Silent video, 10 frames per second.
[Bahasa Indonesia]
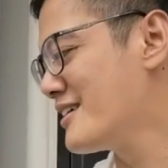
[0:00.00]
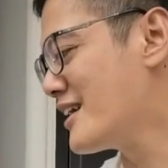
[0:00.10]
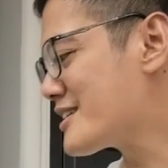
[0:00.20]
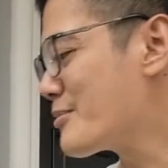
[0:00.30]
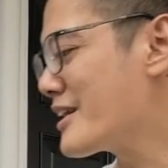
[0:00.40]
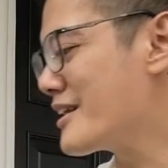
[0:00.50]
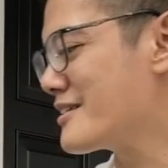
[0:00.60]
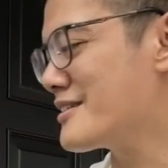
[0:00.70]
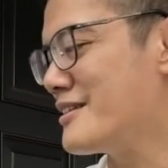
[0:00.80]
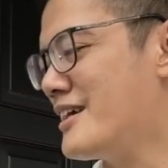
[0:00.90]
nggak tapi
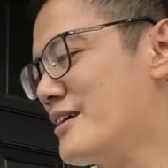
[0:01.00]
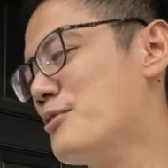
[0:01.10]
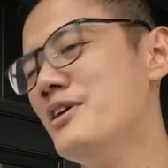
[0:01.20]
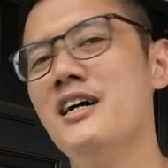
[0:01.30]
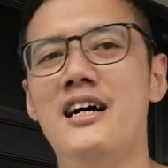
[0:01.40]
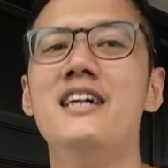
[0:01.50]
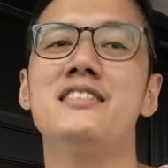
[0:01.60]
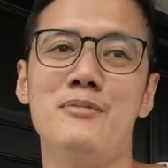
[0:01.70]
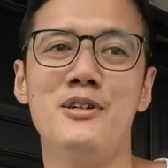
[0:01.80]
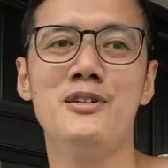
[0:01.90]
ya gue nggak
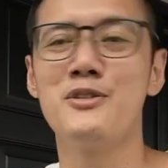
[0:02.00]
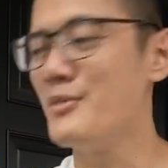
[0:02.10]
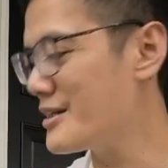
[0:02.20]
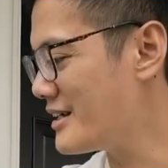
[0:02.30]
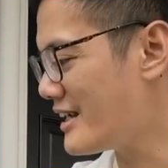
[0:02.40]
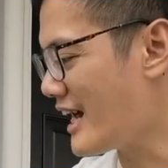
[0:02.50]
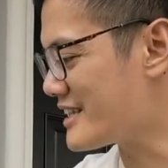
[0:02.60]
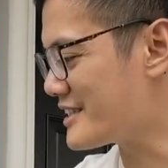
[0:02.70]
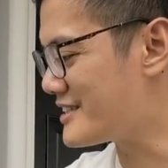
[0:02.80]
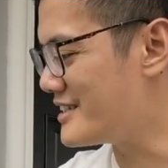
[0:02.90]
sih bro cuman
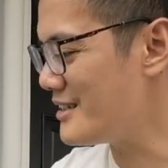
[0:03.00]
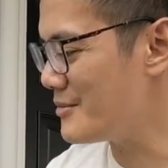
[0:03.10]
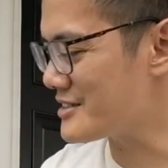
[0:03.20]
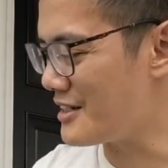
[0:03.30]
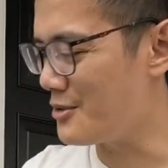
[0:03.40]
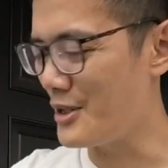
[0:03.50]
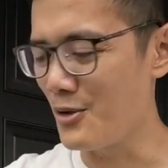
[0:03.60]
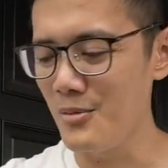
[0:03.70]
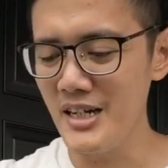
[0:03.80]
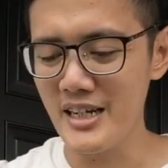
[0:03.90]
antis ini emang selalu yang
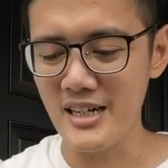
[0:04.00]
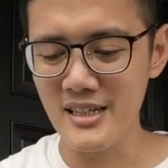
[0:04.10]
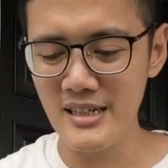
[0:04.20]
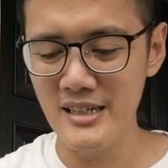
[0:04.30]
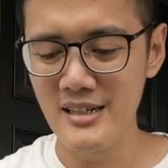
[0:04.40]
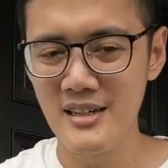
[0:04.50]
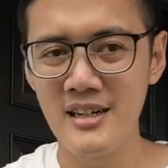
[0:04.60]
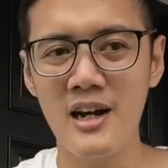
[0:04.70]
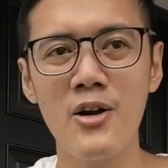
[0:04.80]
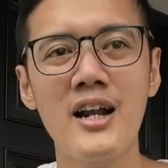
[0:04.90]
gue beli karena
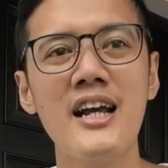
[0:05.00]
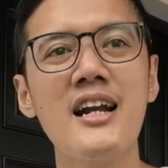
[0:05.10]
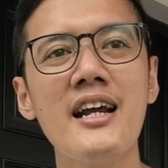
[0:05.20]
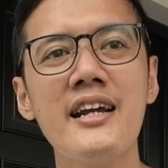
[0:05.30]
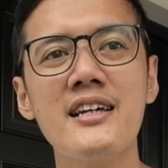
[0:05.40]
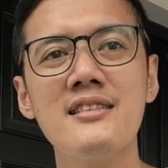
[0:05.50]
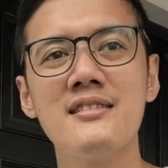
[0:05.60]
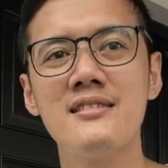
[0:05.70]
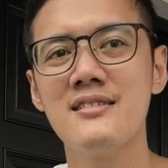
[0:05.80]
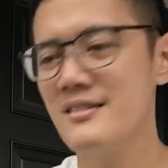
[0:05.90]
kalau yang lain lengket
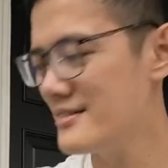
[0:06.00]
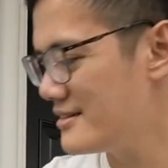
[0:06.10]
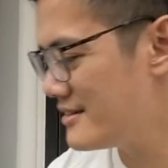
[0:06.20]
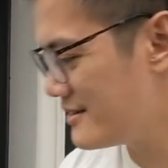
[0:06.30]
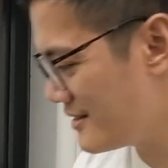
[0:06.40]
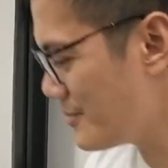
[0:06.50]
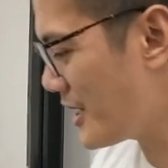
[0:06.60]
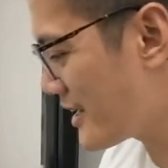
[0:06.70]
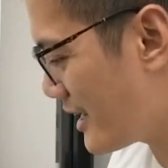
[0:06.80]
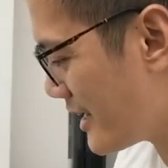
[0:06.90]
iya ini ini
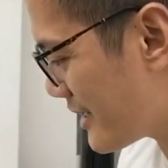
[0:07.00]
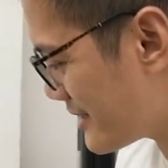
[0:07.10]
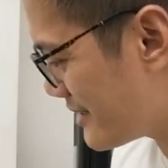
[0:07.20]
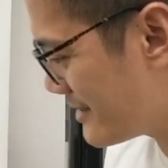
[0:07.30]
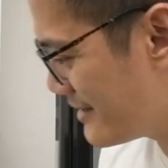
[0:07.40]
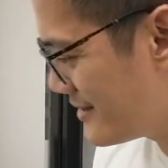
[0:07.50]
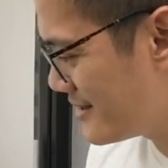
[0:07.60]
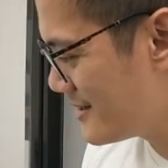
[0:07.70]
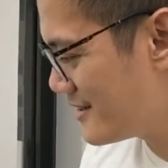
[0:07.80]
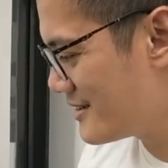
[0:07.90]
paling nggak lengket nih
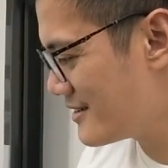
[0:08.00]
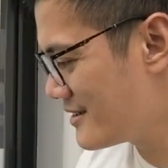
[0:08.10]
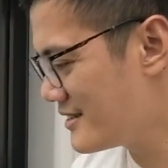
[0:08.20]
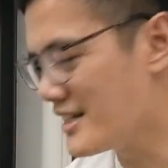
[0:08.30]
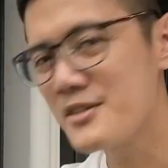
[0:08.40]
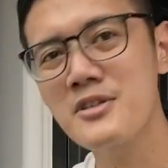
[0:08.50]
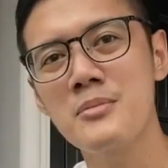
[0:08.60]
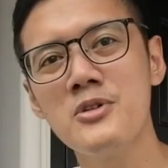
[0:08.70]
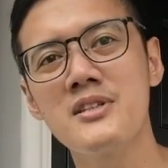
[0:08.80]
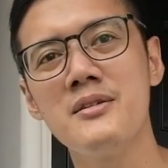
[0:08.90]
dan itu
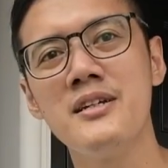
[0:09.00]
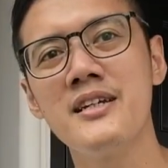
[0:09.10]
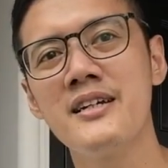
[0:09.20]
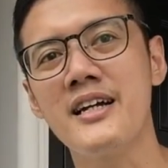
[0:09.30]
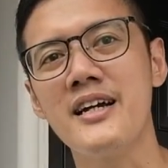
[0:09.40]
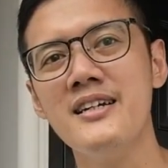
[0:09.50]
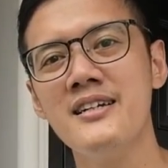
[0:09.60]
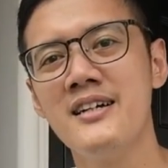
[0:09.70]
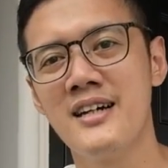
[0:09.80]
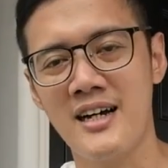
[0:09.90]
terbukti ya kan
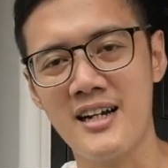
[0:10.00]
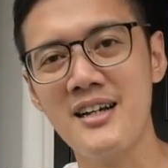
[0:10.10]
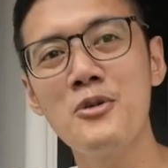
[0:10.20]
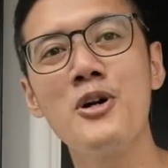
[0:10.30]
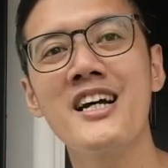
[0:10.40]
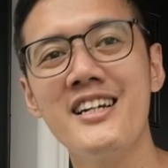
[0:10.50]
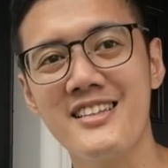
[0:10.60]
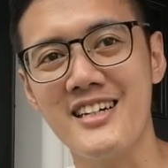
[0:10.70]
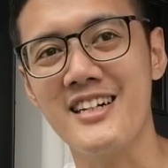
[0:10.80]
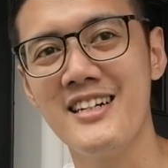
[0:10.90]
karena kan gue orangnya
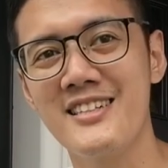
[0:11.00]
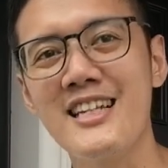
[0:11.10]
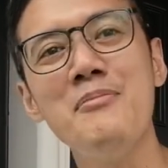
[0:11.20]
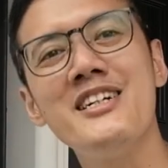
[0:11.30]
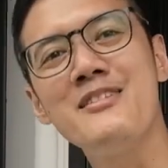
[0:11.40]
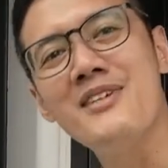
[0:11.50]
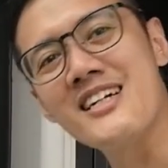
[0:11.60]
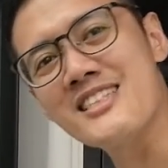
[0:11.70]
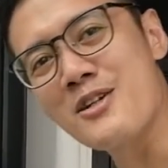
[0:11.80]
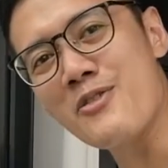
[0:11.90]
detail sama
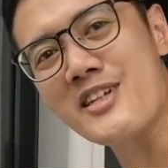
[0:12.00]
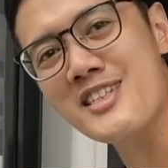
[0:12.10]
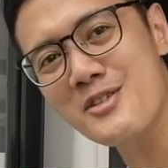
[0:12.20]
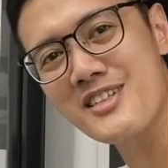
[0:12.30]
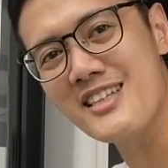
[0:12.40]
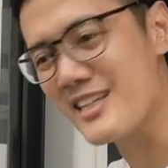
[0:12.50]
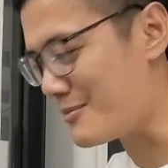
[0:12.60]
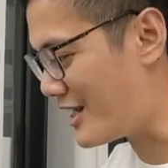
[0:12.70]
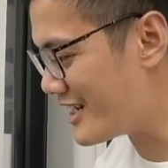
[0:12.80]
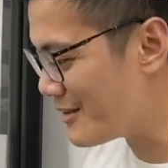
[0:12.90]
Cimanggis Golf Estate juga detail
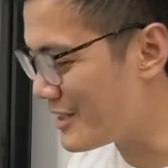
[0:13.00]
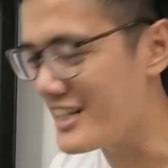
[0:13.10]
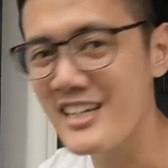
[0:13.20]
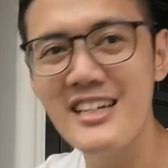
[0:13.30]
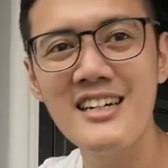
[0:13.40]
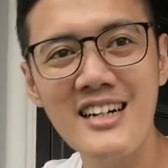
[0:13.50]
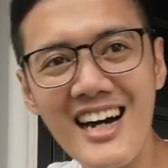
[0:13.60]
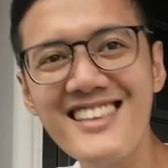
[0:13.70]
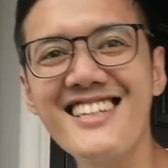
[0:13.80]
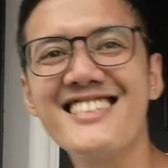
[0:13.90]
makanya dia milihnya
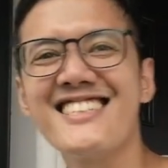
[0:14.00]
antis